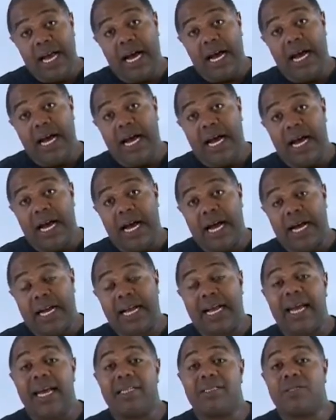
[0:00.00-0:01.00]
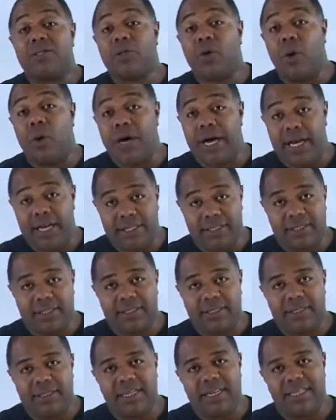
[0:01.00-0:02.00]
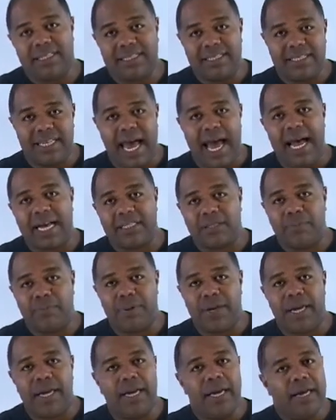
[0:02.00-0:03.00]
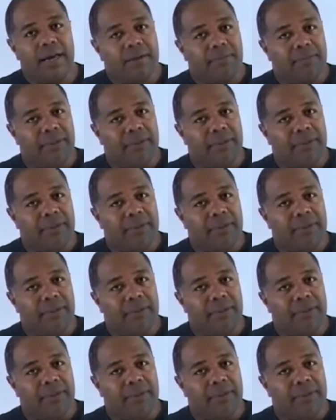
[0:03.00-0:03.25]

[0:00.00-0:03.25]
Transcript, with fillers: Uh, questões, CESP,